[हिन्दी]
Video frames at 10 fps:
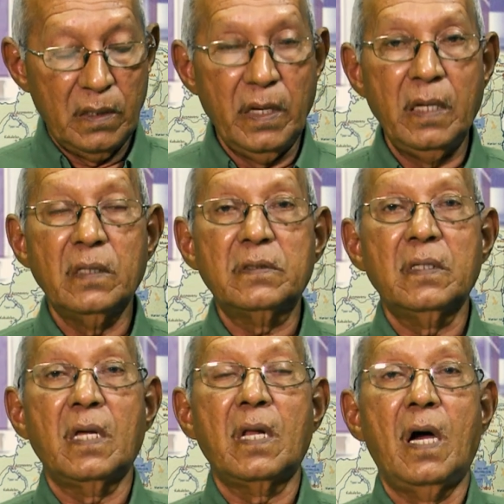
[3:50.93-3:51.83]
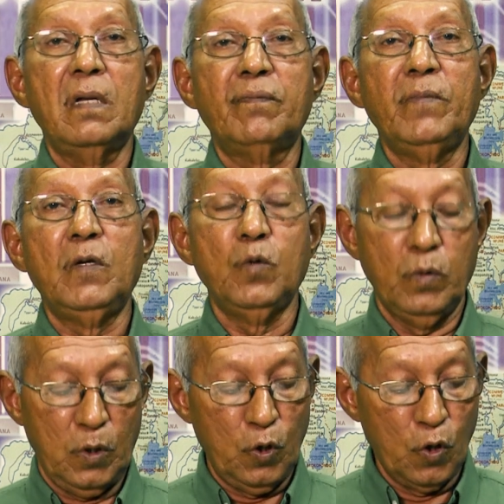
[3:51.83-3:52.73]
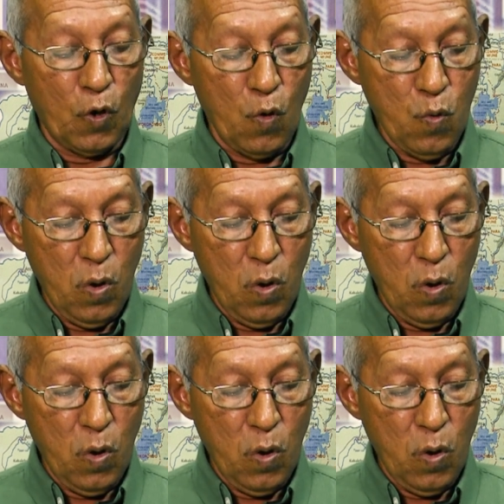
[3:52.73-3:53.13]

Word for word: नई नाइन हाफ मिलियन एरो